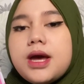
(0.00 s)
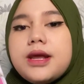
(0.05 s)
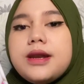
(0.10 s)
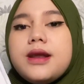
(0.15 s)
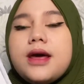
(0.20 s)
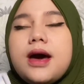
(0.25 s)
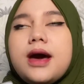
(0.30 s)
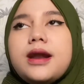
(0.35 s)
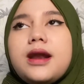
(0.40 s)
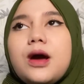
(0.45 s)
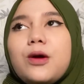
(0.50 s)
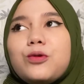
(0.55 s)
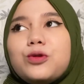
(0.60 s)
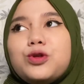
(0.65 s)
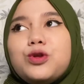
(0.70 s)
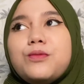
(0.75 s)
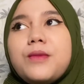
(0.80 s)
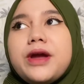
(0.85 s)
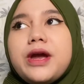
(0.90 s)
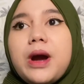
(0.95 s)
Dan aku
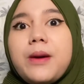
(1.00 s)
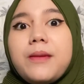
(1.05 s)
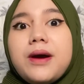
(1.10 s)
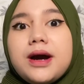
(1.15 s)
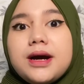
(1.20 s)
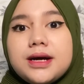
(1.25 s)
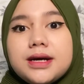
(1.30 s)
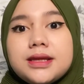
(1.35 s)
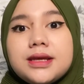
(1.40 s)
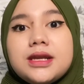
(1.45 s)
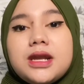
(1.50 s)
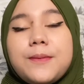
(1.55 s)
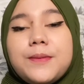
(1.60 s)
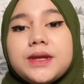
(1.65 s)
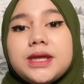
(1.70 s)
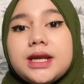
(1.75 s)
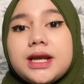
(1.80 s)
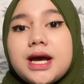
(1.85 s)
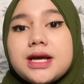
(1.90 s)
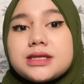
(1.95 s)
tuh banyak banget
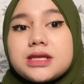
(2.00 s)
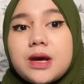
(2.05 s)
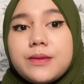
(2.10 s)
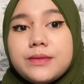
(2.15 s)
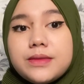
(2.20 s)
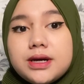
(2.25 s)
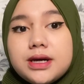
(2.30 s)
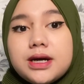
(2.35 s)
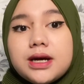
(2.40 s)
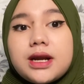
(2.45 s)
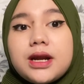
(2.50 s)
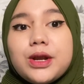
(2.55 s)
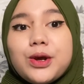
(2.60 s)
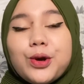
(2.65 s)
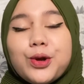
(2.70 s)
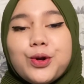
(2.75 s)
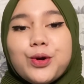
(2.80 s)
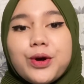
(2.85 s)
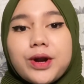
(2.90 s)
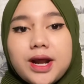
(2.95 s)
ngedapetin customer
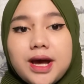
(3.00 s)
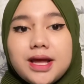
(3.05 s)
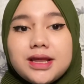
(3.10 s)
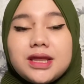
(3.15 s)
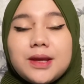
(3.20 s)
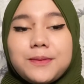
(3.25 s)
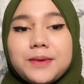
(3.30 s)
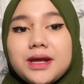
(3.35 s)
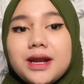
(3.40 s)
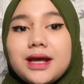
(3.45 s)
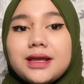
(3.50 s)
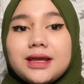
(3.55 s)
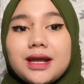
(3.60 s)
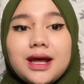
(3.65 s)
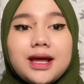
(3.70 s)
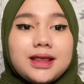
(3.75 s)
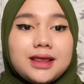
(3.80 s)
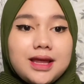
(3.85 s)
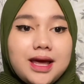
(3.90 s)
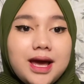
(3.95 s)
deodoran, tapi
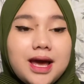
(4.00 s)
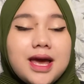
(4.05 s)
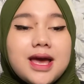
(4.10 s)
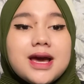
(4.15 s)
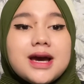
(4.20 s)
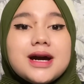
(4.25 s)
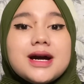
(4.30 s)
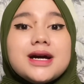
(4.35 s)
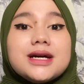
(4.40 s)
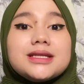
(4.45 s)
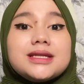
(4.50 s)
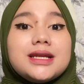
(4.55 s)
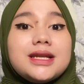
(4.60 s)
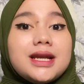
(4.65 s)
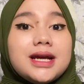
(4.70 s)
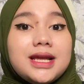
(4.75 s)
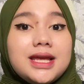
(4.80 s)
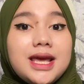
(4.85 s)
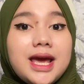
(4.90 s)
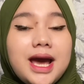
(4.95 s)
rata-rata uh,
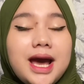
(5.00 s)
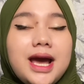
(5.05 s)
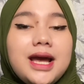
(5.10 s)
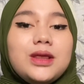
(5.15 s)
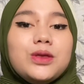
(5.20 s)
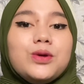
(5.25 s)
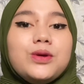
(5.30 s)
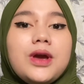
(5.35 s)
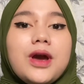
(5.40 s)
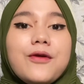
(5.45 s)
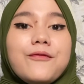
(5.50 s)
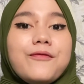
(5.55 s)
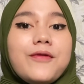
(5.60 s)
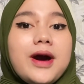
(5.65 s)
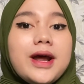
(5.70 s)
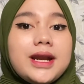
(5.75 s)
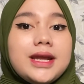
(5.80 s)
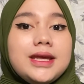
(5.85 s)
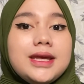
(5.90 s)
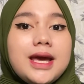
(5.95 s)
senengnya tuh yang
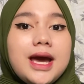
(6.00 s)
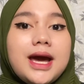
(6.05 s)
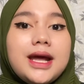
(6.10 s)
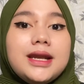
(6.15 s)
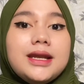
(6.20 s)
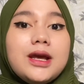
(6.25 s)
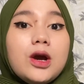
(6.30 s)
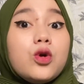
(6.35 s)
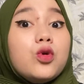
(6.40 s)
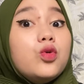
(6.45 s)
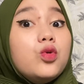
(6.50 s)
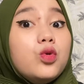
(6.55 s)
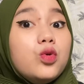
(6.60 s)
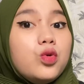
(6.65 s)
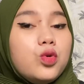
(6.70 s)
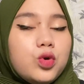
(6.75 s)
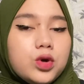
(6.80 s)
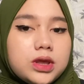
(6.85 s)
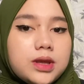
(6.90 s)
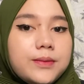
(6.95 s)
varian yang
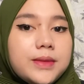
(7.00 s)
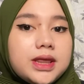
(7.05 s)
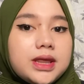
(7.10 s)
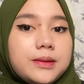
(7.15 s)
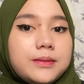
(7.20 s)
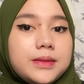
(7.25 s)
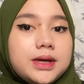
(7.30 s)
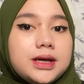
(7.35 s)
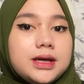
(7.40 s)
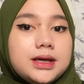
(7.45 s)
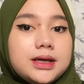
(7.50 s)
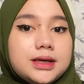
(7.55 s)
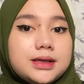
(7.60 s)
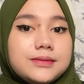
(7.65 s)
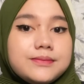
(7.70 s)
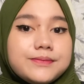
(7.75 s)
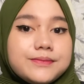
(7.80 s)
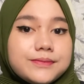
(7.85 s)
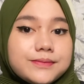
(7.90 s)
ungu, teman-teman.